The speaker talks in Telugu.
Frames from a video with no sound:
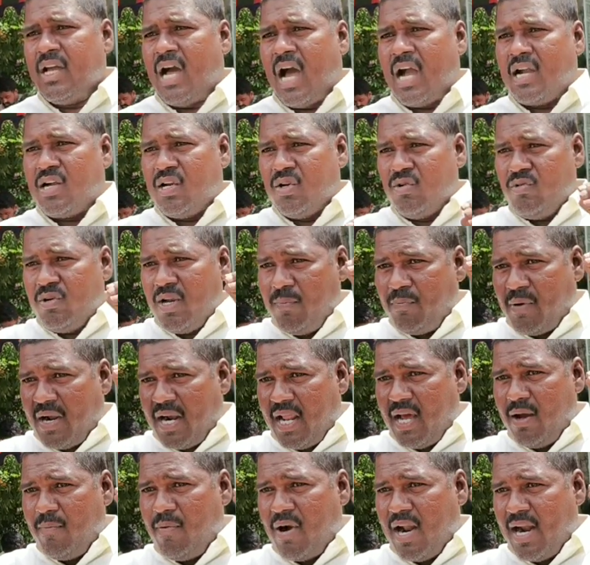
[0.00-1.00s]
అక్కడ ఉన్న
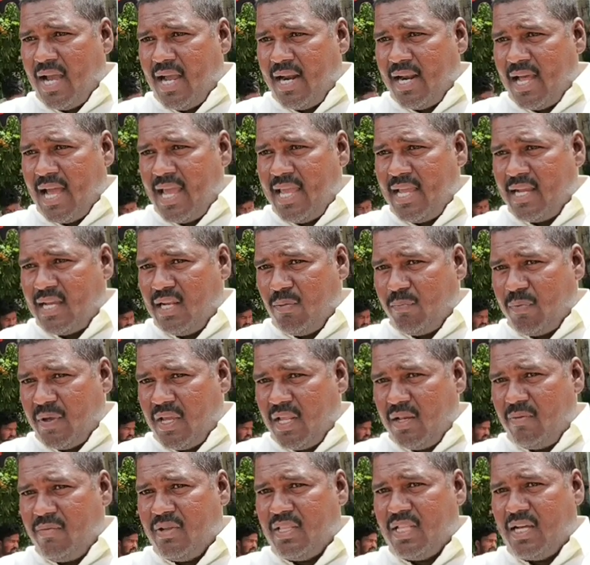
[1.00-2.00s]
బడా బడా నాయకుల
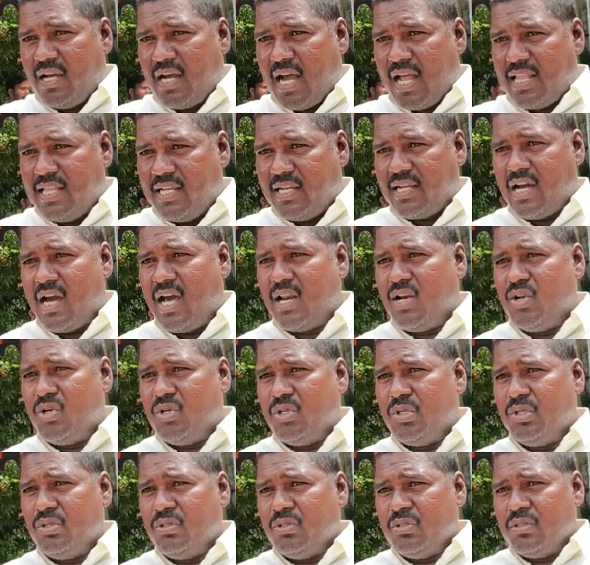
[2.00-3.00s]
పేరు మీద
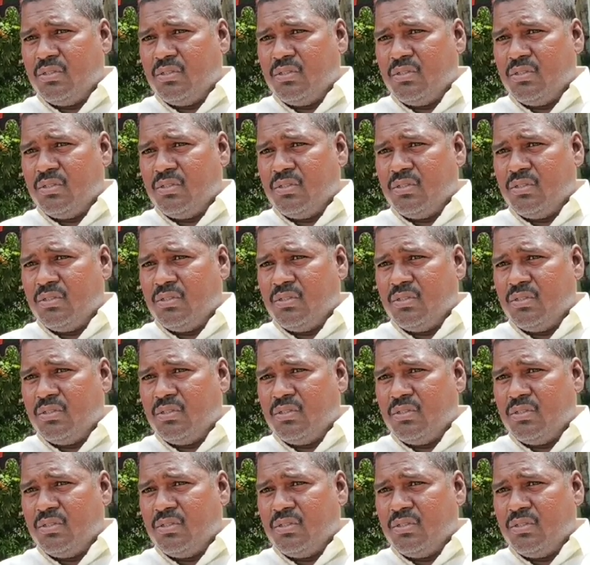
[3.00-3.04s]
అధికారులు